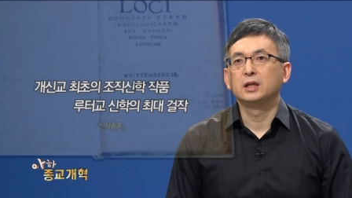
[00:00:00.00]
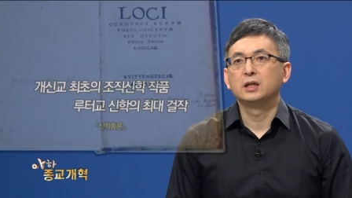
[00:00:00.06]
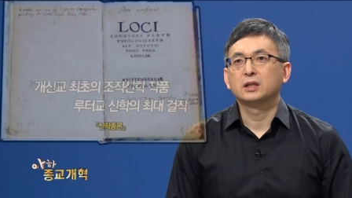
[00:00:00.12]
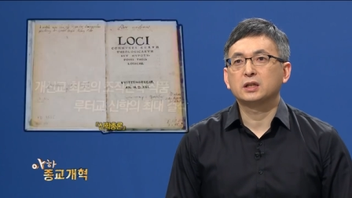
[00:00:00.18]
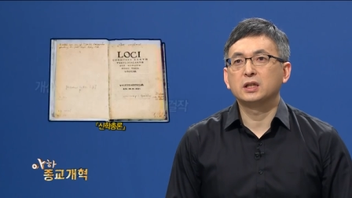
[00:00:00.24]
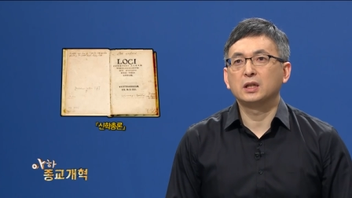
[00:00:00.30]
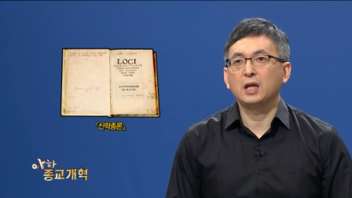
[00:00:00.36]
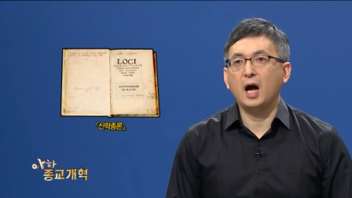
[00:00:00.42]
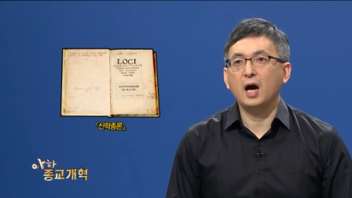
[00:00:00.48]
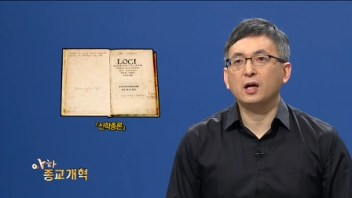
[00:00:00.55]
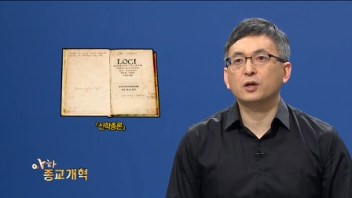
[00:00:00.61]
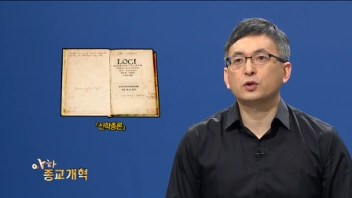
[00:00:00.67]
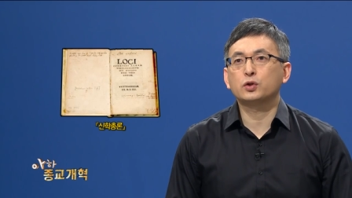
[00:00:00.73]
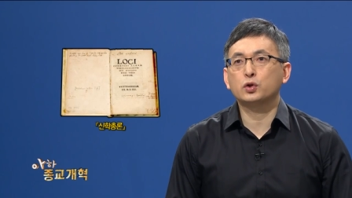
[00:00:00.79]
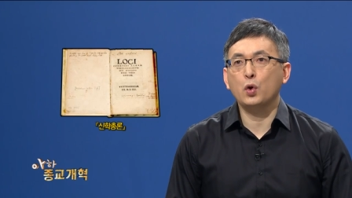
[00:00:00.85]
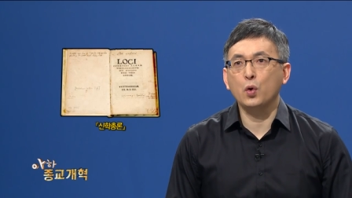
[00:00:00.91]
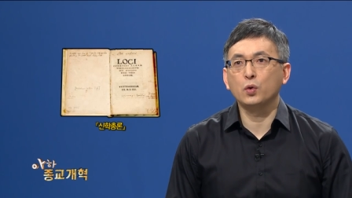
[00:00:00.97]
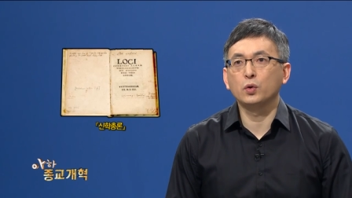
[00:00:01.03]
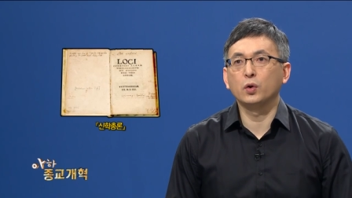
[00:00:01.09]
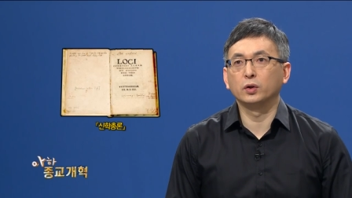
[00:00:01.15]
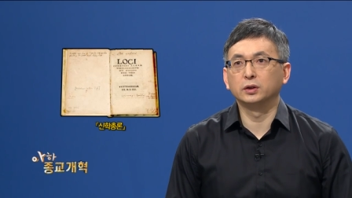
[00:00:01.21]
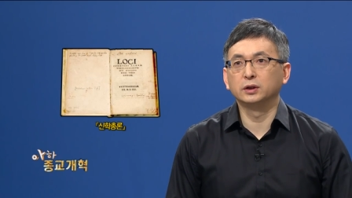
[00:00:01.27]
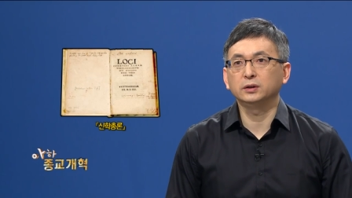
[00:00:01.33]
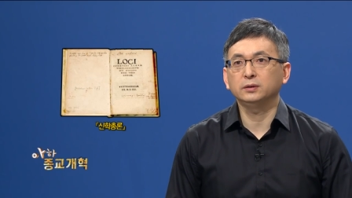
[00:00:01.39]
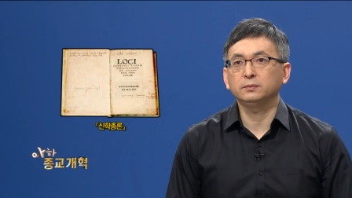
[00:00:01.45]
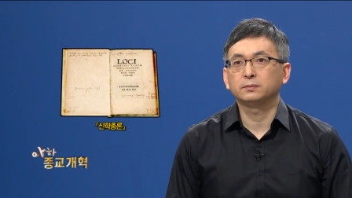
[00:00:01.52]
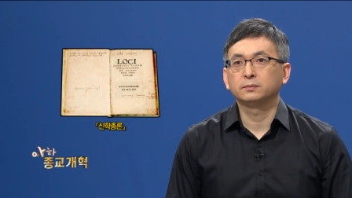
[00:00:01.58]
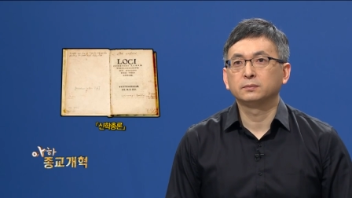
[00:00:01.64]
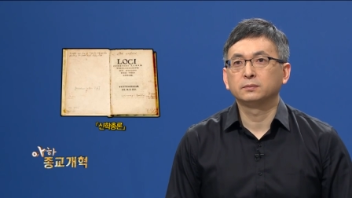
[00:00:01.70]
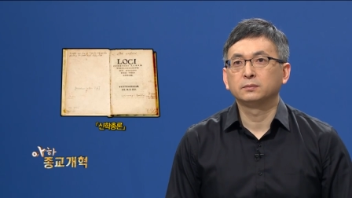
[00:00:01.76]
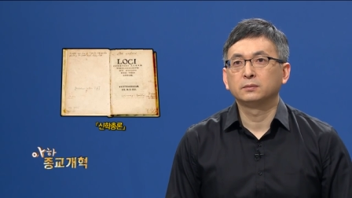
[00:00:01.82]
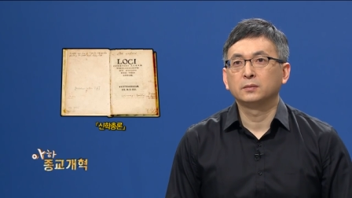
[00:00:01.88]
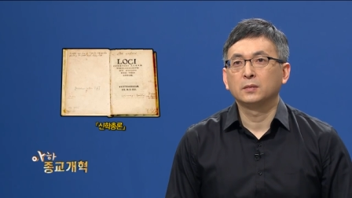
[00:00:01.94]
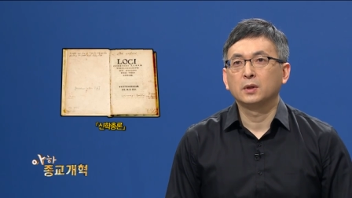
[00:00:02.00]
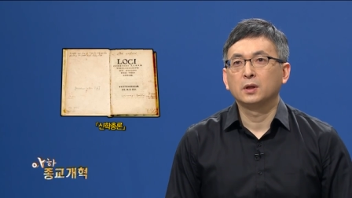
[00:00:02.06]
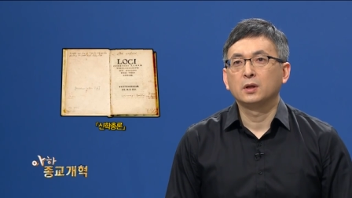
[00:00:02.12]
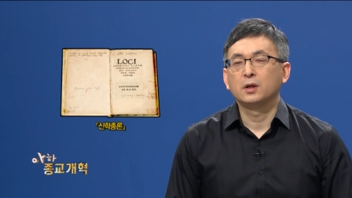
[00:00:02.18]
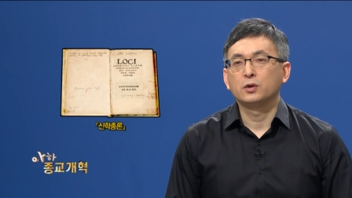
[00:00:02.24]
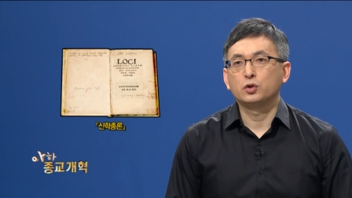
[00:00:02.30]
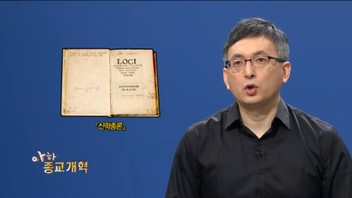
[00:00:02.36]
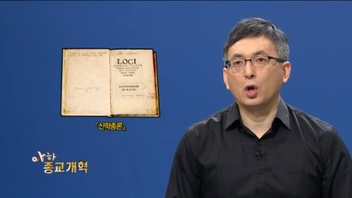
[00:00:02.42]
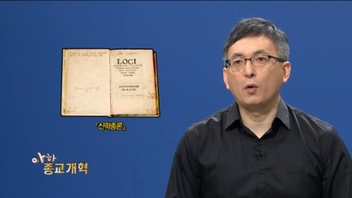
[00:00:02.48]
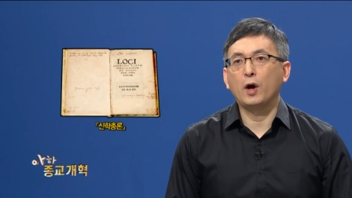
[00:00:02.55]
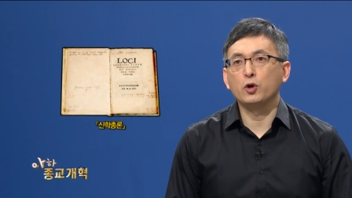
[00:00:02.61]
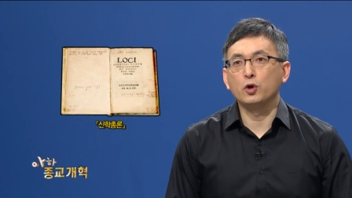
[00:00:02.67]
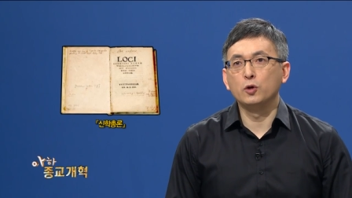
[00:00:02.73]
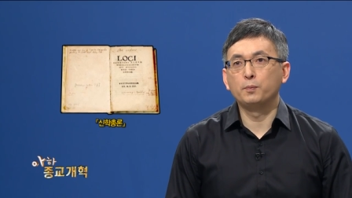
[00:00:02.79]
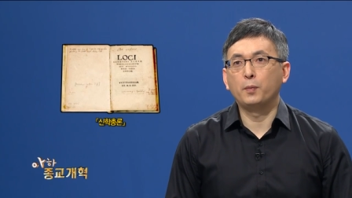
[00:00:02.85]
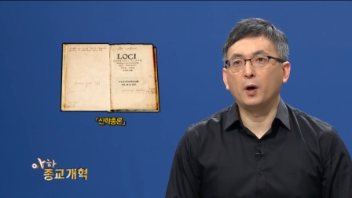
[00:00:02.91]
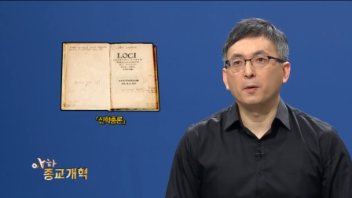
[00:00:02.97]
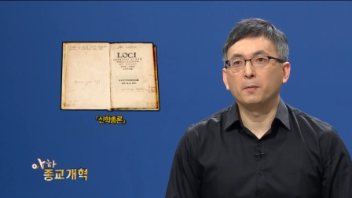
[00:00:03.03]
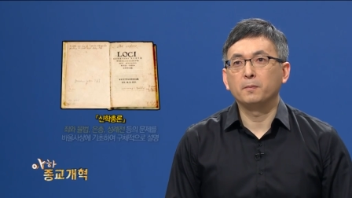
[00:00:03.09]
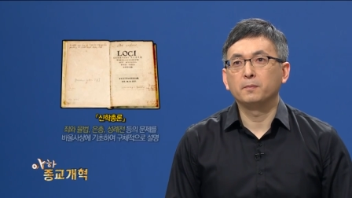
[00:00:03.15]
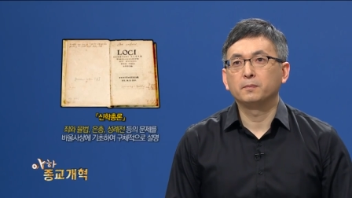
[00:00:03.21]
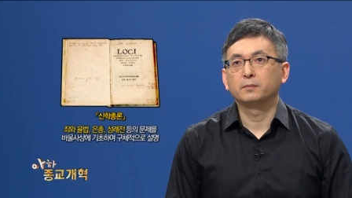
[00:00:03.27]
신학 총론은 죄와 율법,